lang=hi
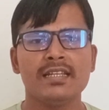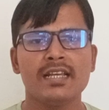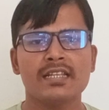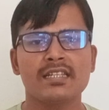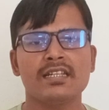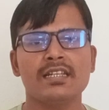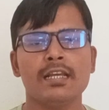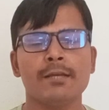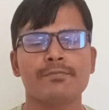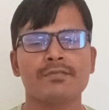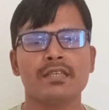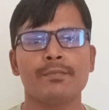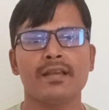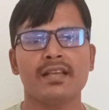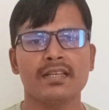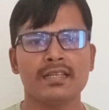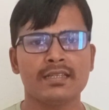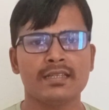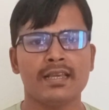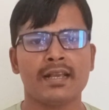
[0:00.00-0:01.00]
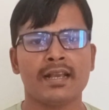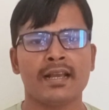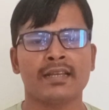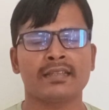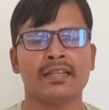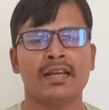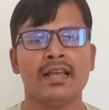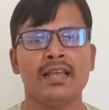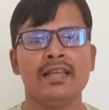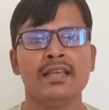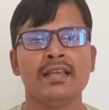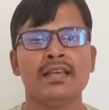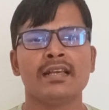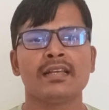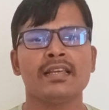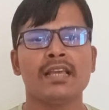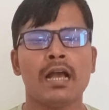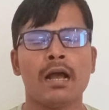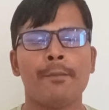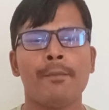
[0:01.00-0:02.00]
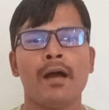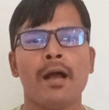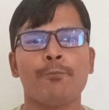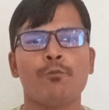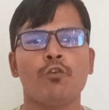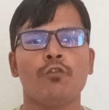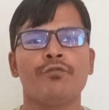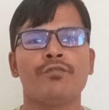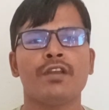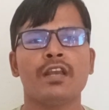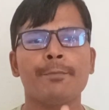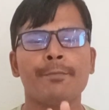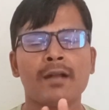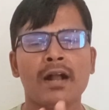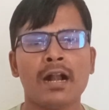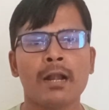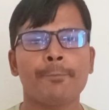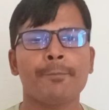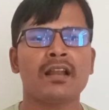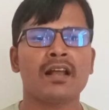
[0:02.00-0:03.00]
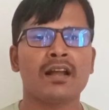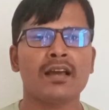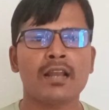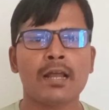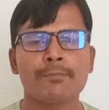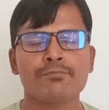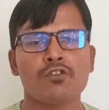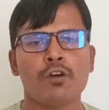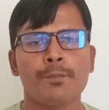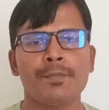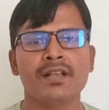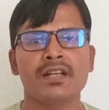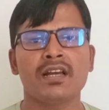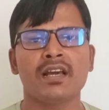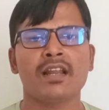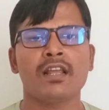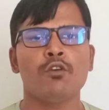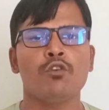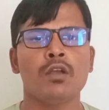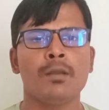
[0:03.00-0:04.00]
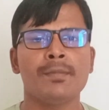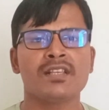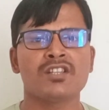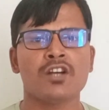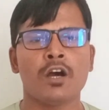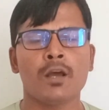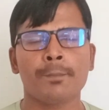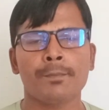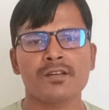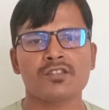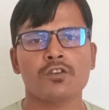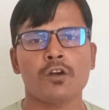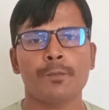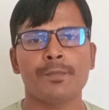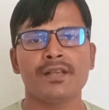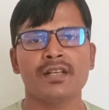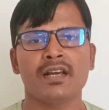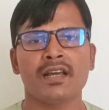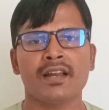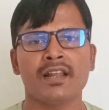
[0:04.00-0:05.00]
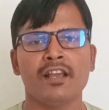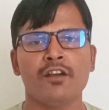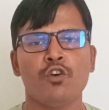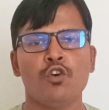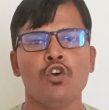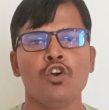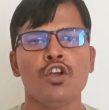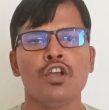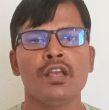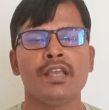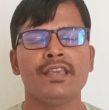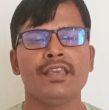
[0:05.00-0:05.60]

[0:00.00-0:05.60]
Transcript: एच डी एफ सी बैंक ये कहता है कि हम आपको फ्लिपकार्ट पर अगर आप शॉपिंग कर रहे हो अमेजॉन पर शॉपिंग कर रहे हो